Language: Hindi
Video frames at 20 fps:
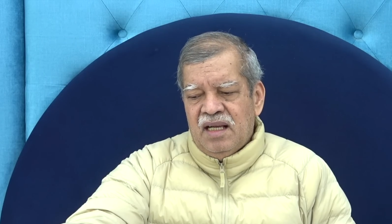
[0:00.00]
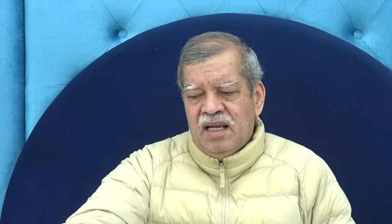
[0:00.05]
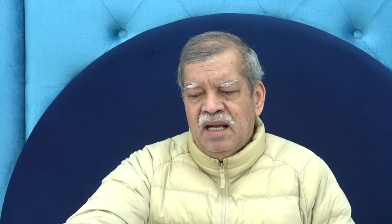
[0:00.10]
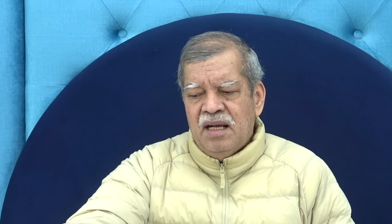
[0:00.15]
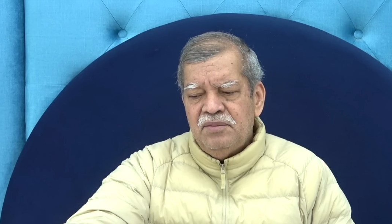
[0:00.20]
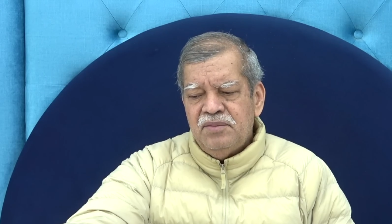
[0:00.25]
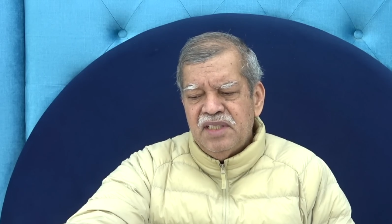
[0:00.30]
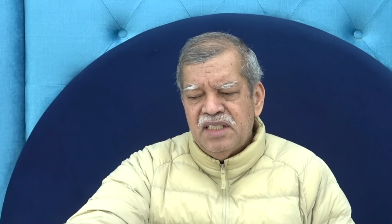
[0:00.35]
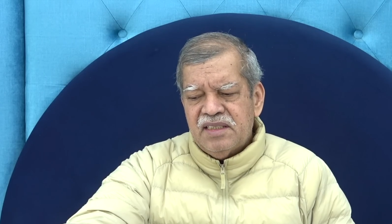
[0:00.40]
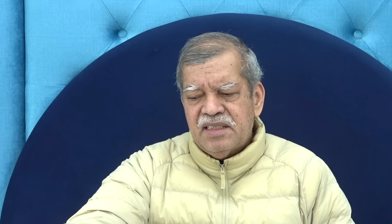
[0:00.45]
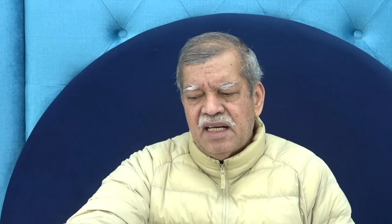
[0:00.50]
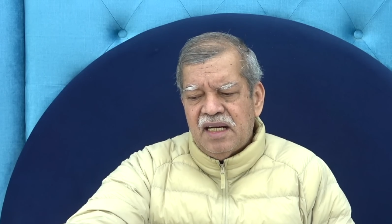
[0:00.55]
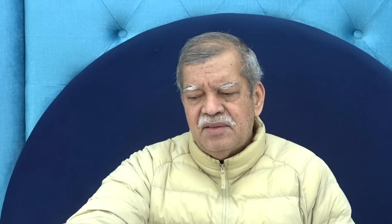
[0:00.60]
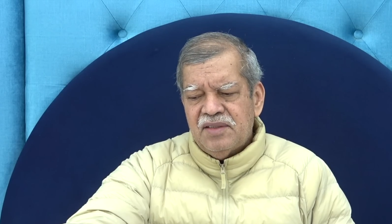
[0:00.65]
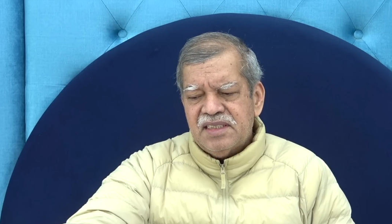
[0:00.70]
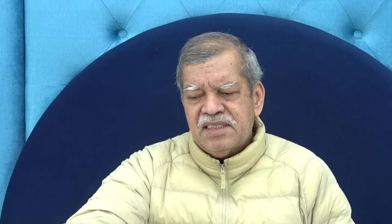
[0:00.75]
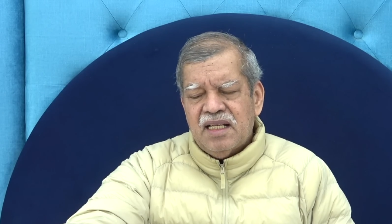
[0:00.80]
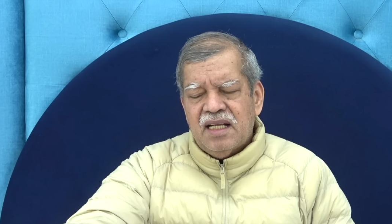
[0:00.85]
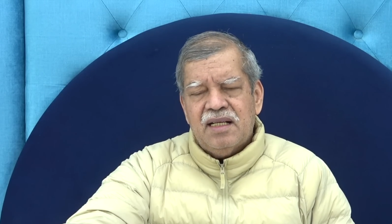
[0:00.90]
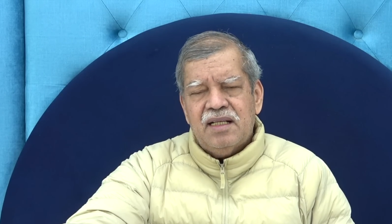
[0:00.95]
हम
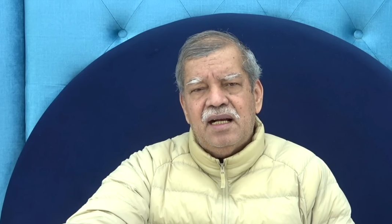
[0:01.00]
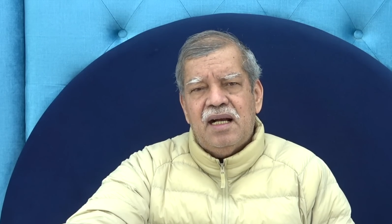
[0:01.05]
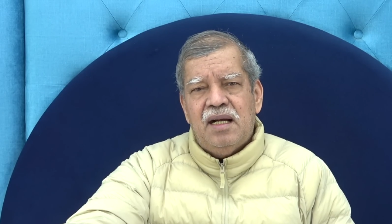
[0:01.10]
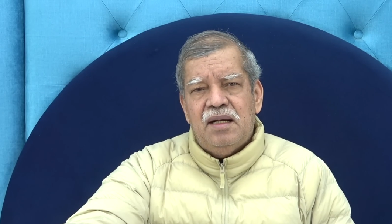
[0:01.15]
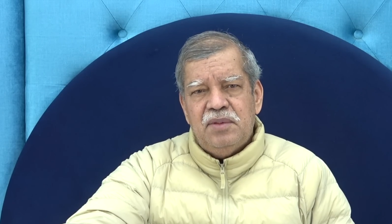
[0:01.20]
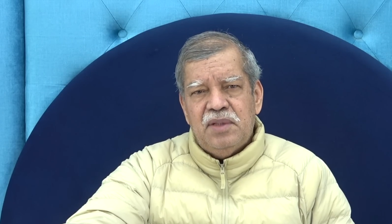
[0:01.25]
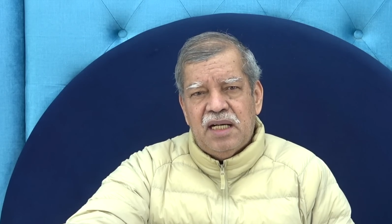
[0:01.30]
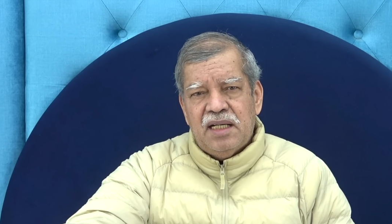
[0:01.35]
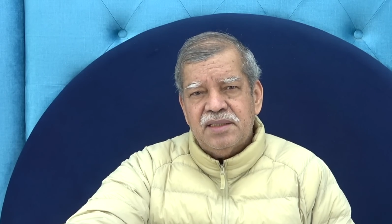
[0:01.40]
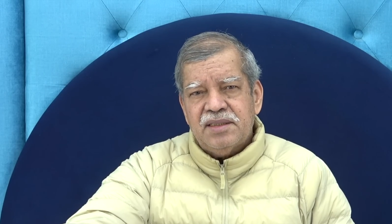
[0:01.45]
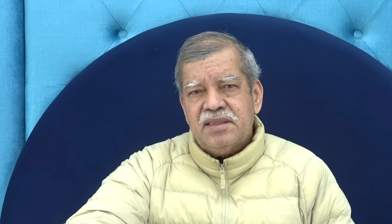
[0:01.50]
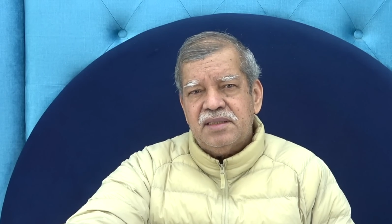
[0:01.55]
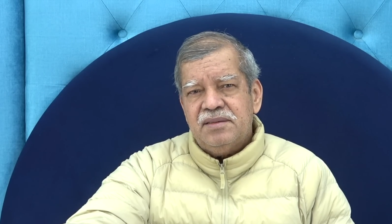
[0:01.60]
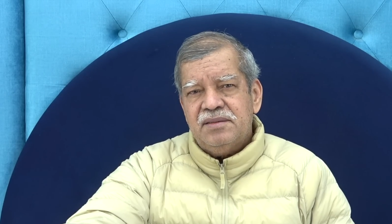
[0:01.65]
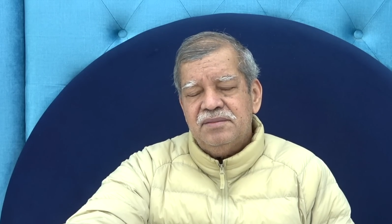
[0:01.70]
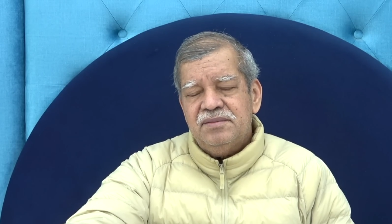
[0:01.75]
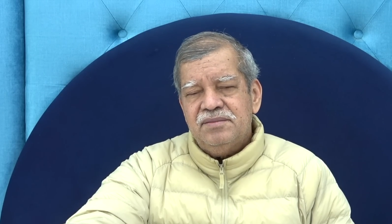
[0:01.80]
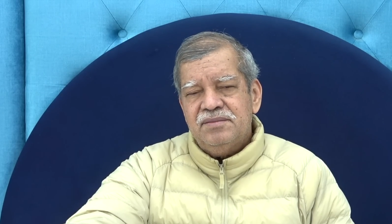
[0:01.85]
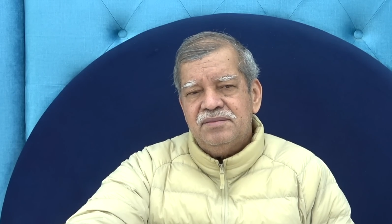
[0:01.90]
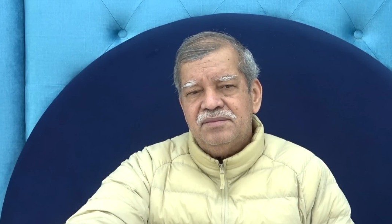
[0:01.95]
निद्रावस्था का आभास
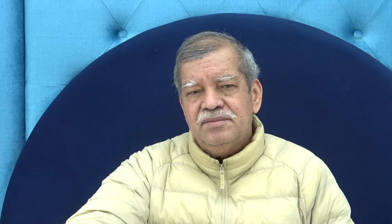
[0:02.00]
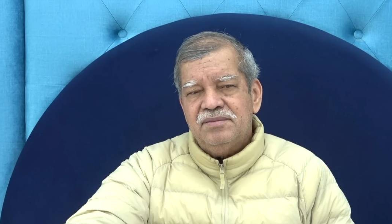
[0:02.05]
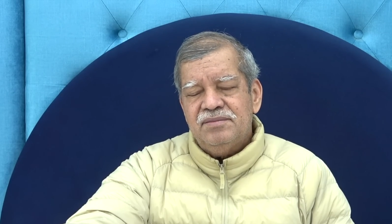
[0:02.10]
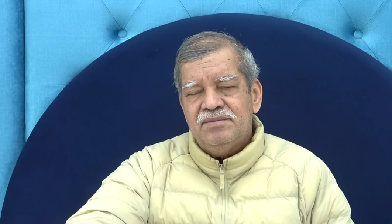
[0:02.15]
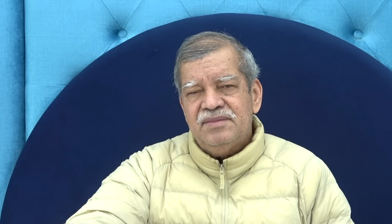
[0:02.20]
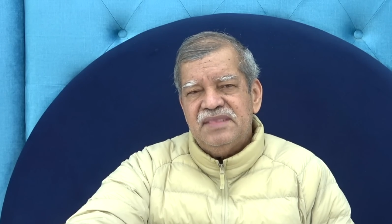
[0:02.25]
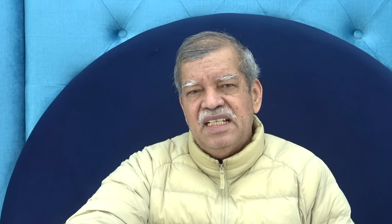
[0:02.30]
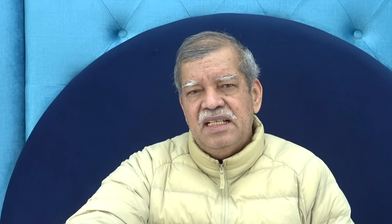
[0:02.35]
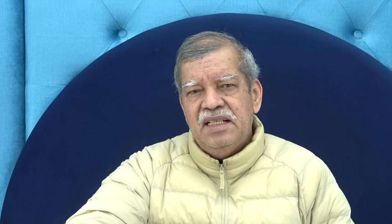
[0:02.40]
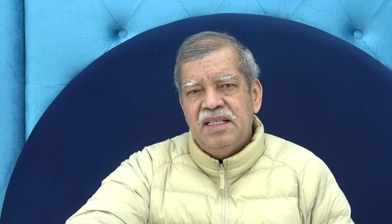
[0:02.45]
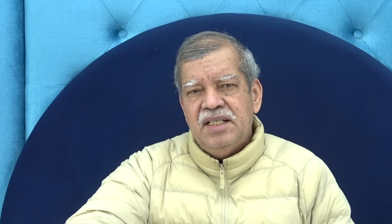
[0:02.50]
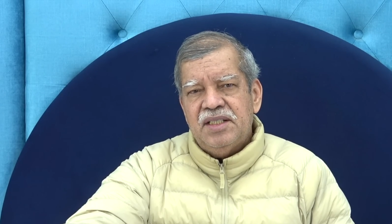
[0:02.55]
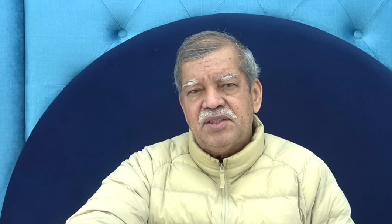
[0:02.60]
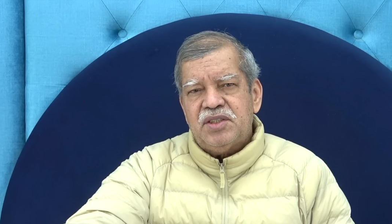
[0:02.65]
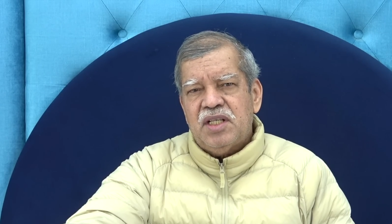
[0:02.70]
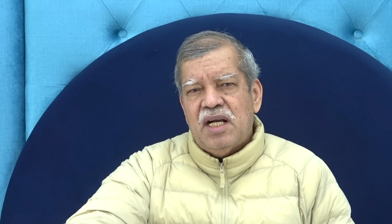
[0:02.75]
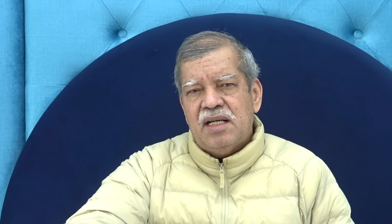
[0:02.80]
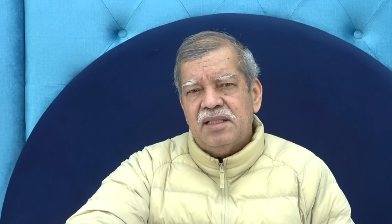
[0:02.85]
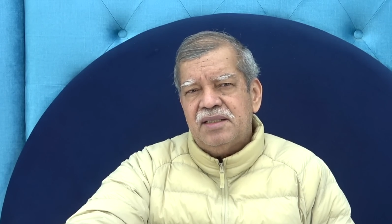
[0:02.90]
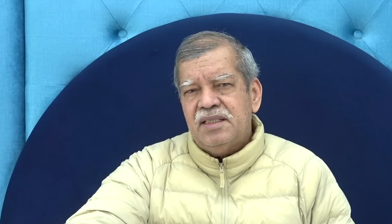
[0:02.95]
इस
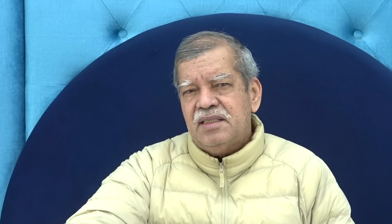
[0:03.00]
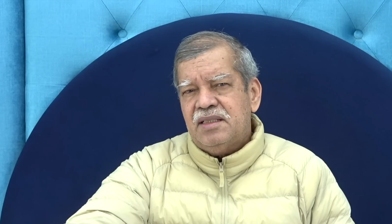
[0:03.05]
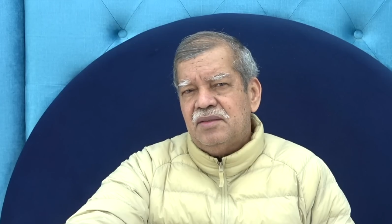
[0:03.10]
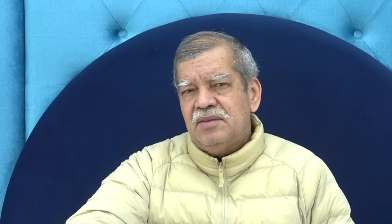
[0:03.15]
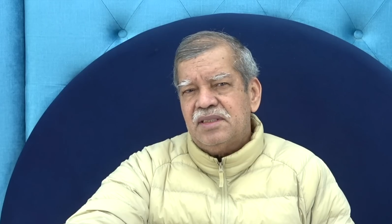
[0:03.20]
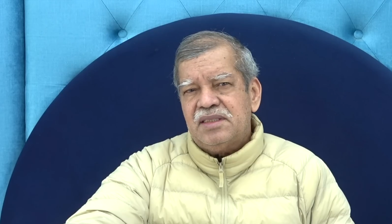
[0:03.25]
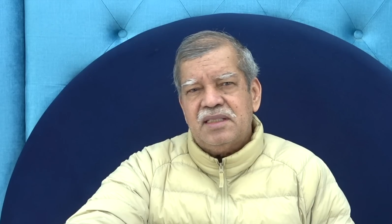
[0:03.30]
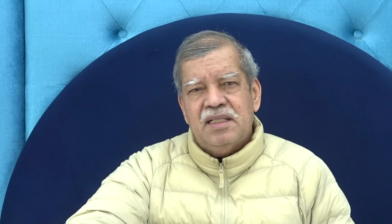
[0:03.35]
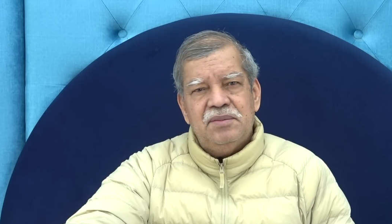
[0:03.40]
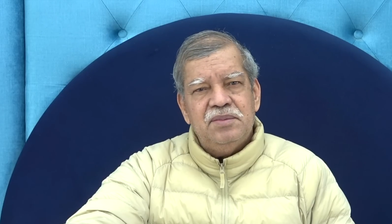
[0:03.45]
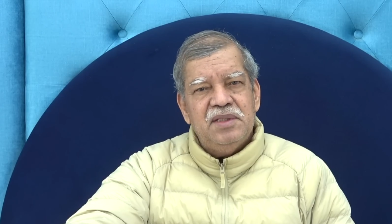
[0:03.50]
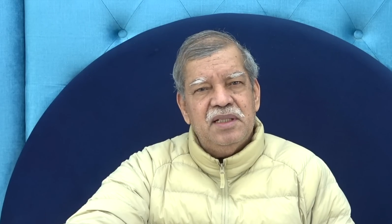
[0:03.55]
जागृत अवस्था